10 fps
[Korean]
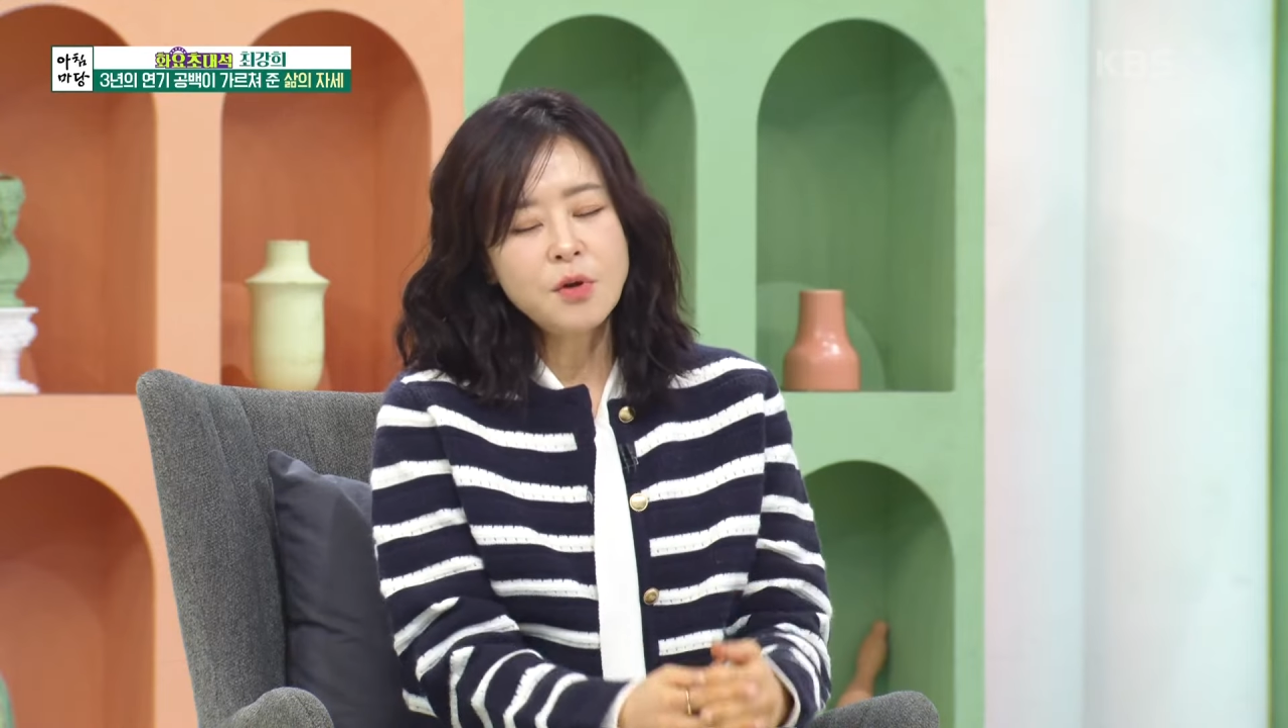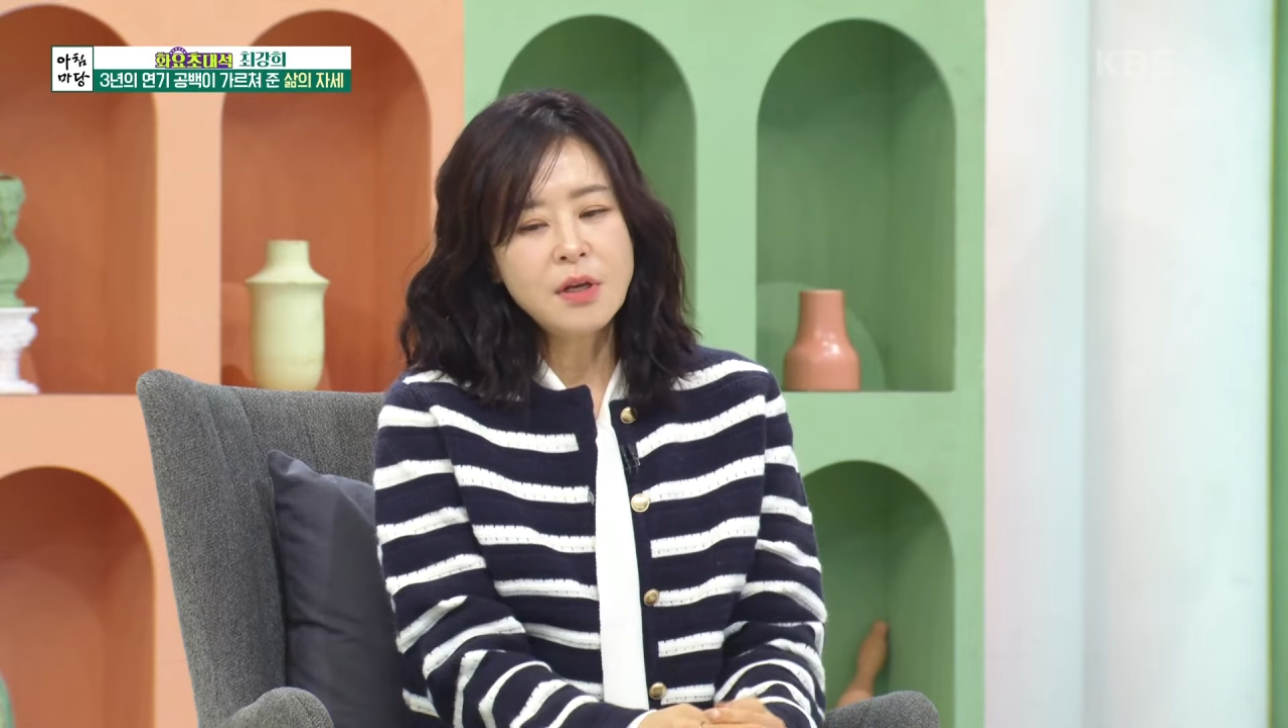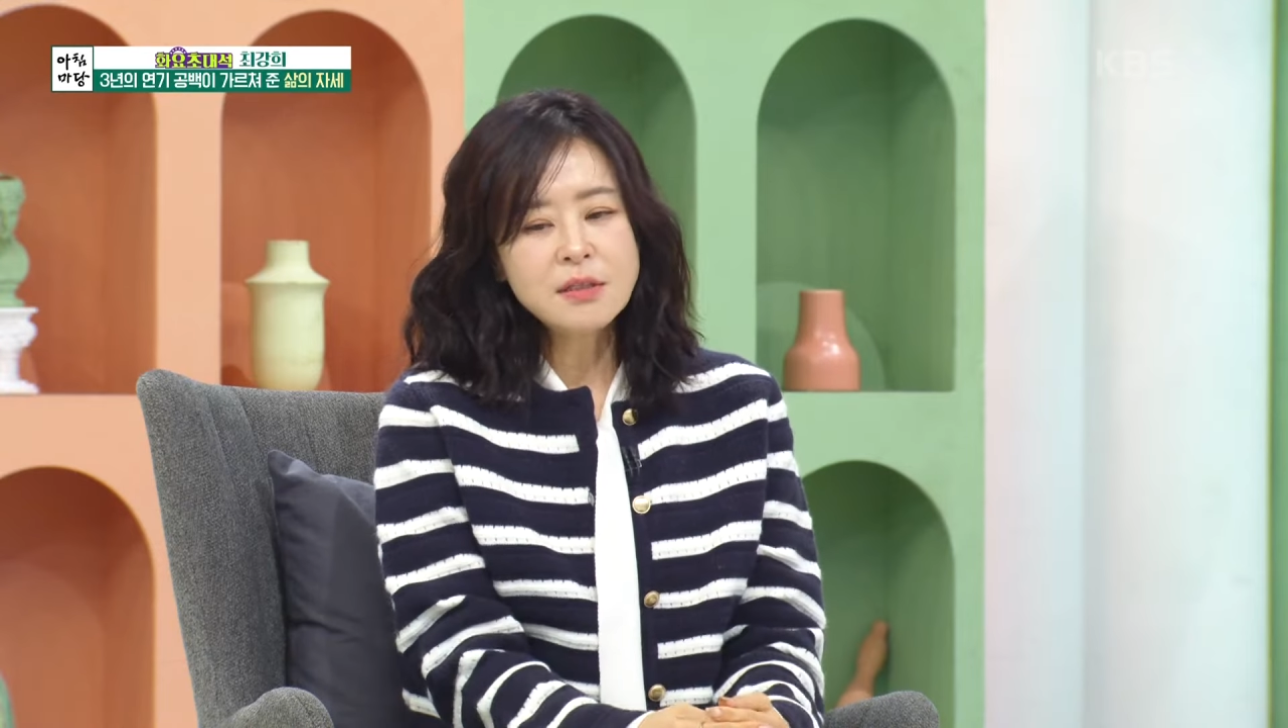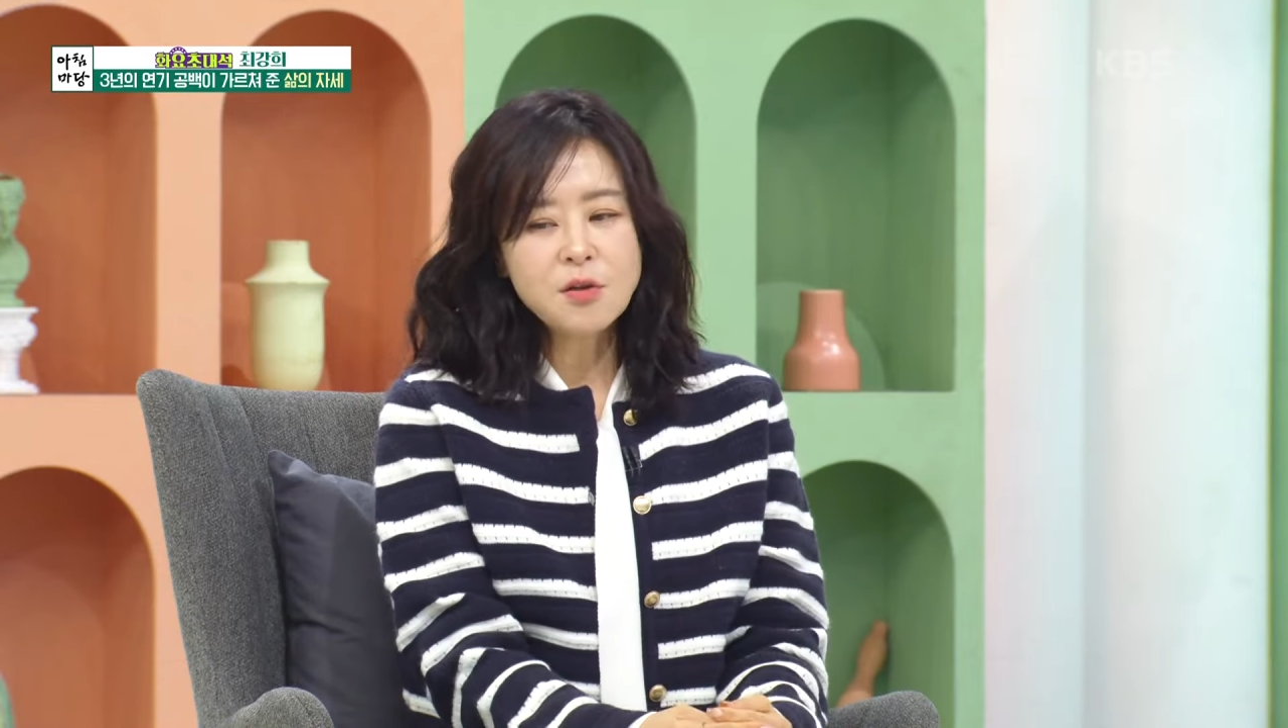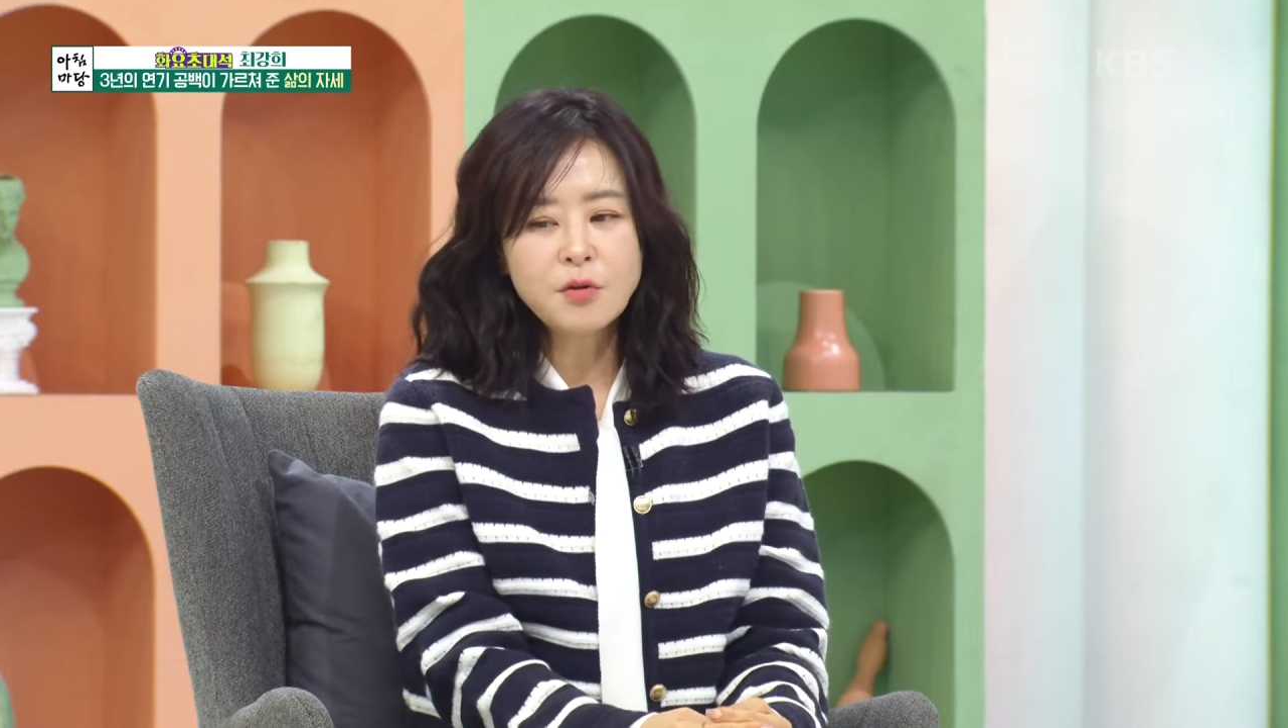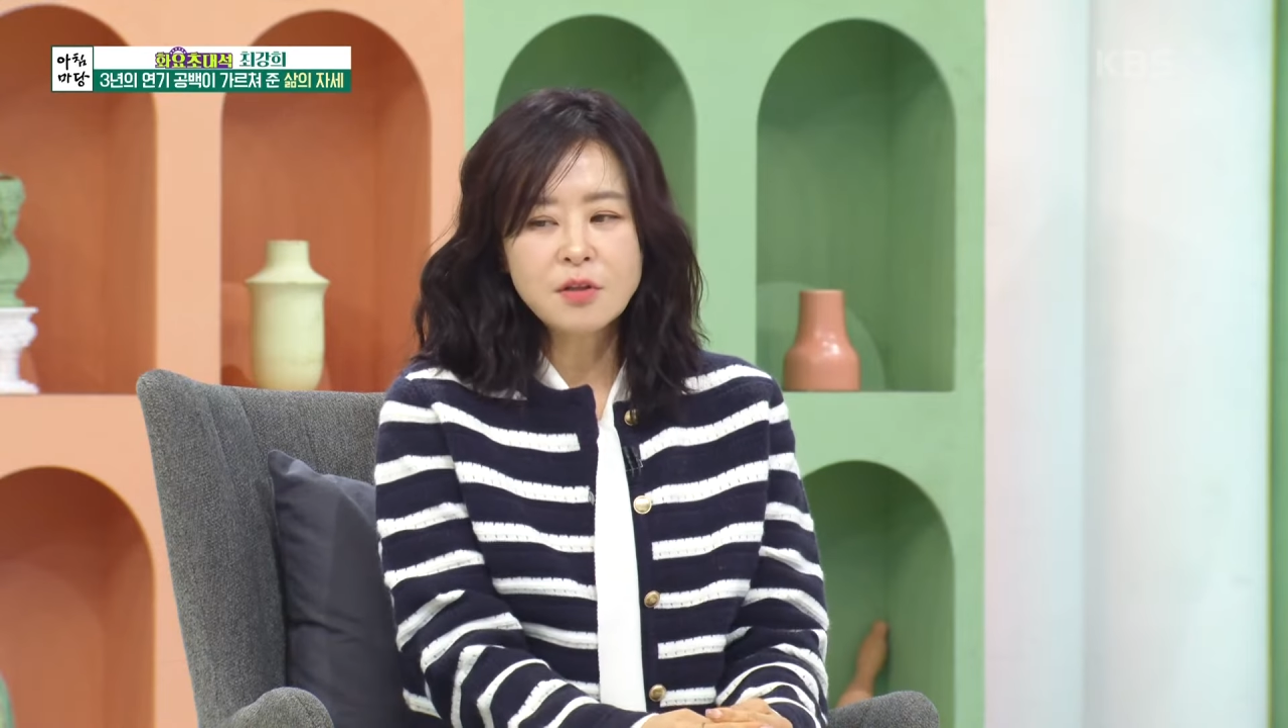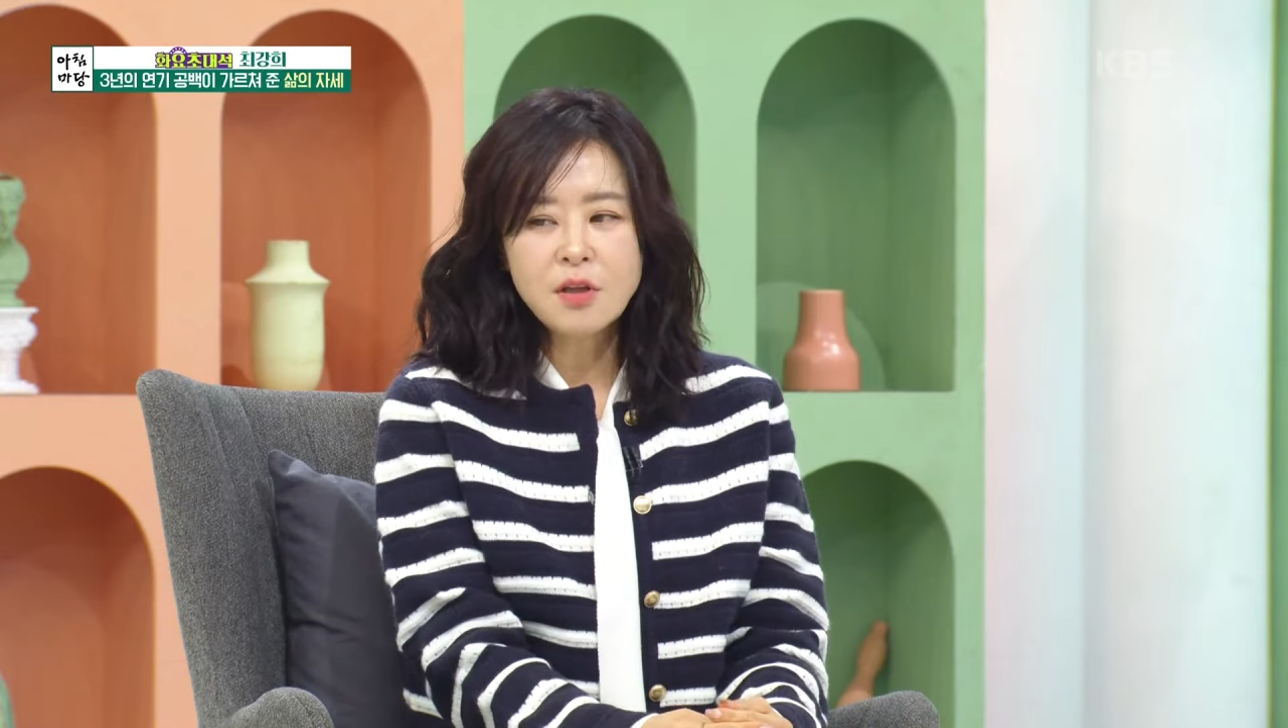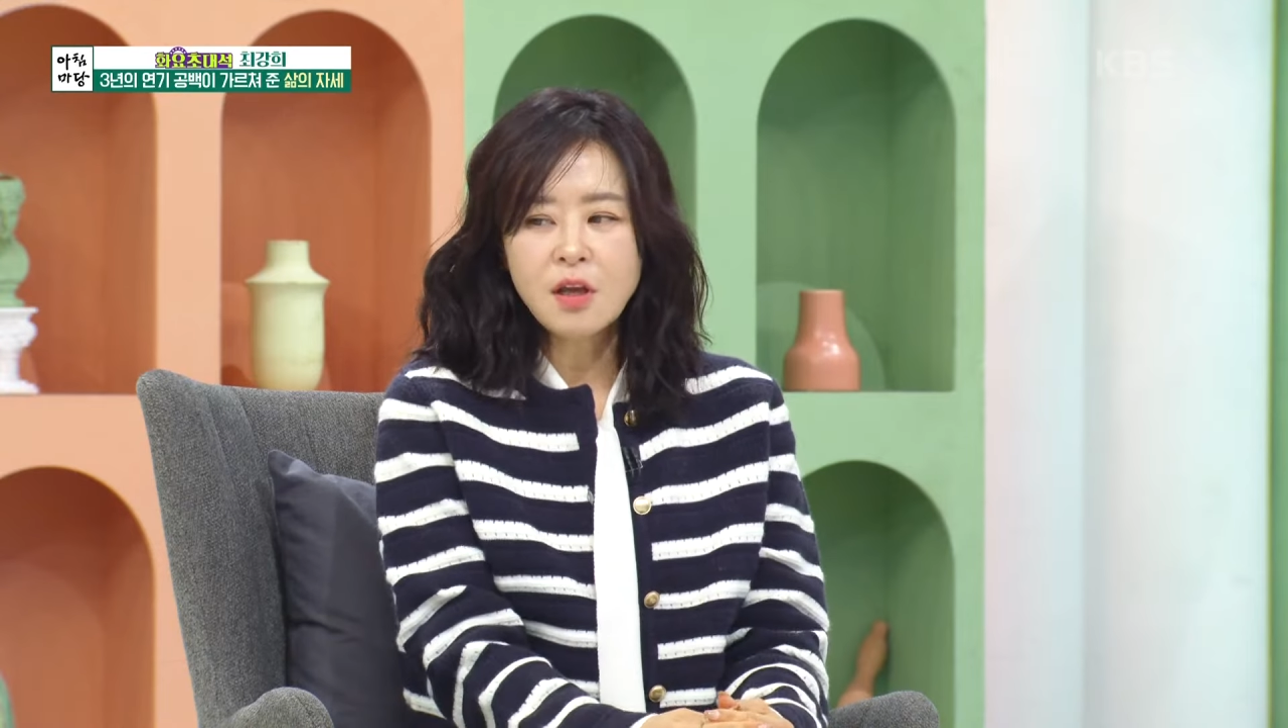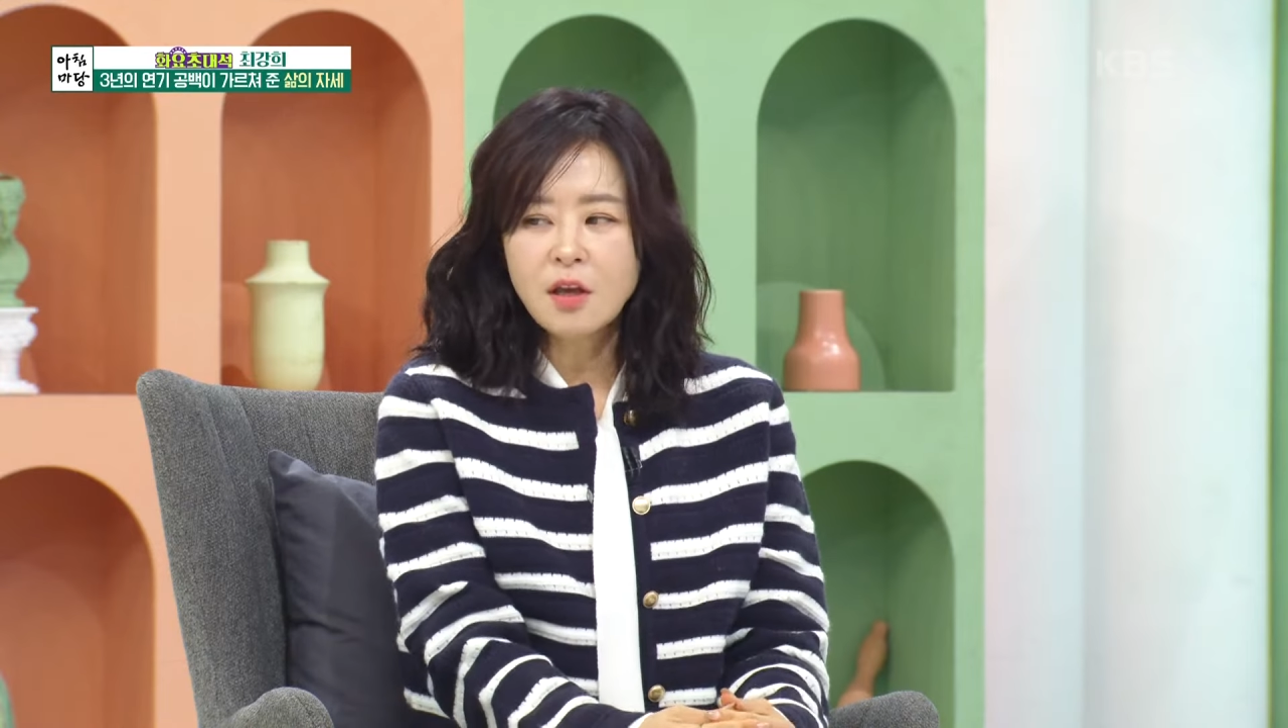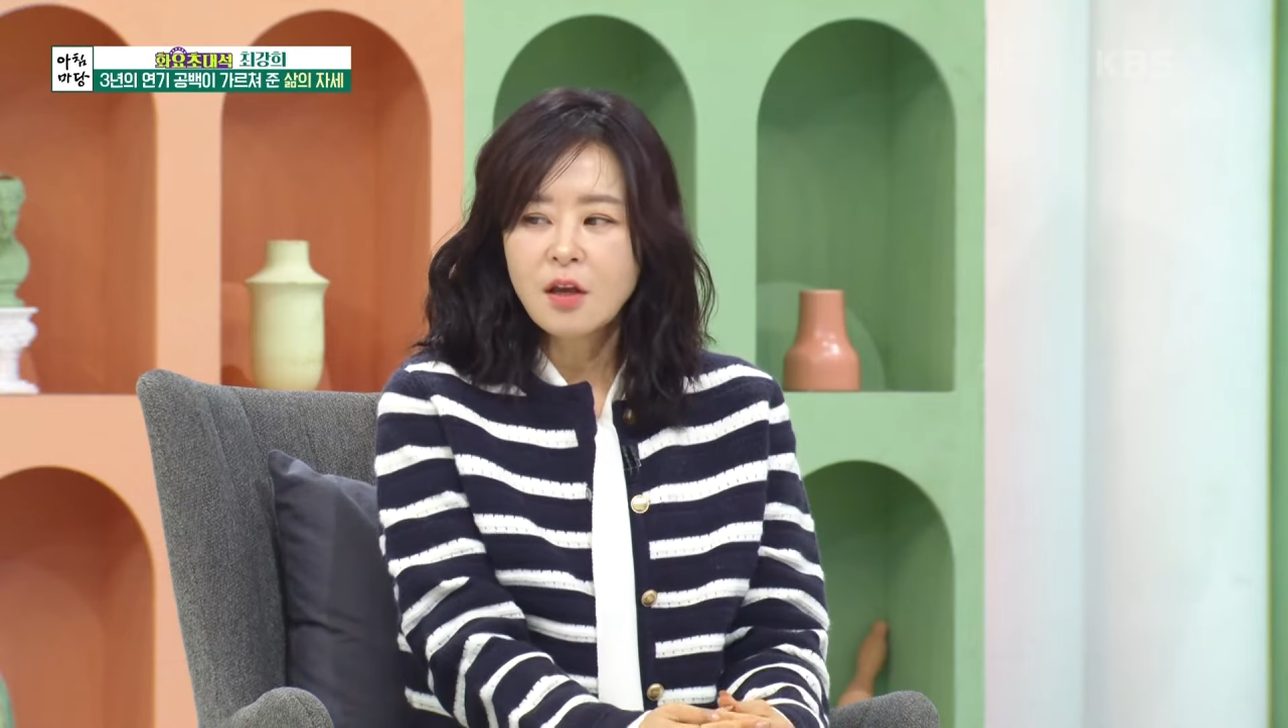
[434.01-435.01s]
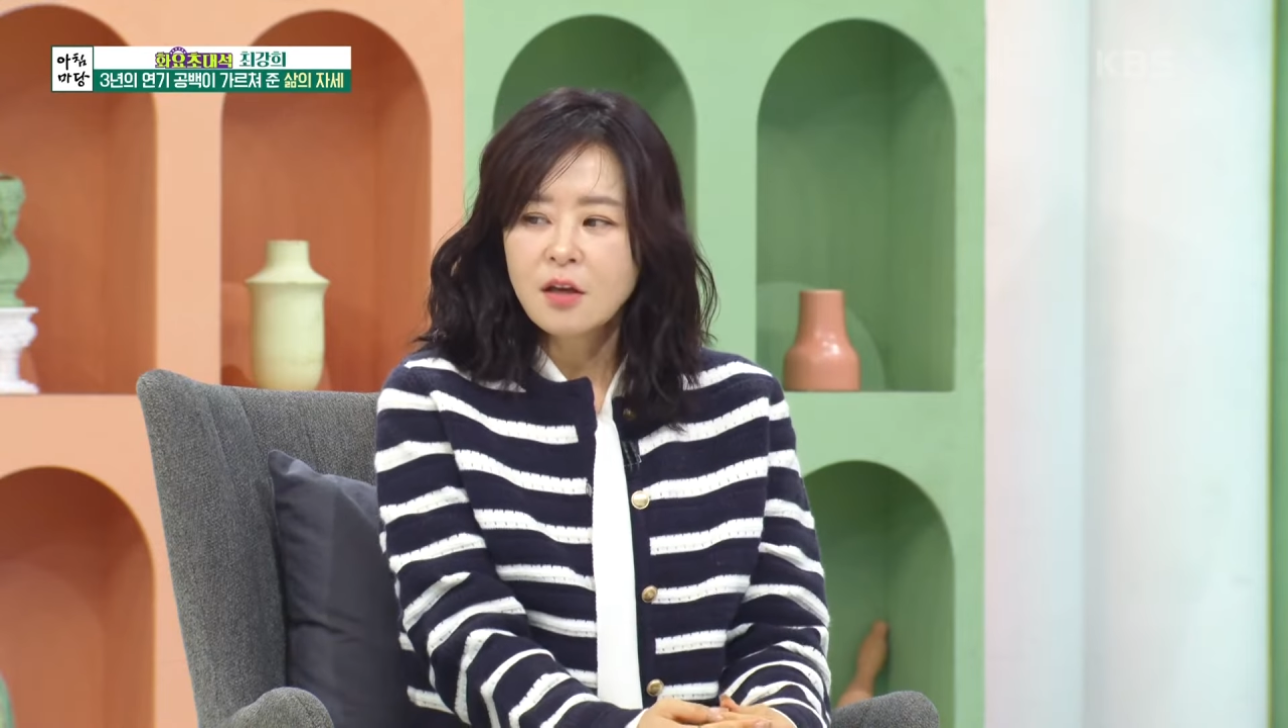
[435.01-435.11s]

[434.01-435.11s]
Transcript: 일했었는데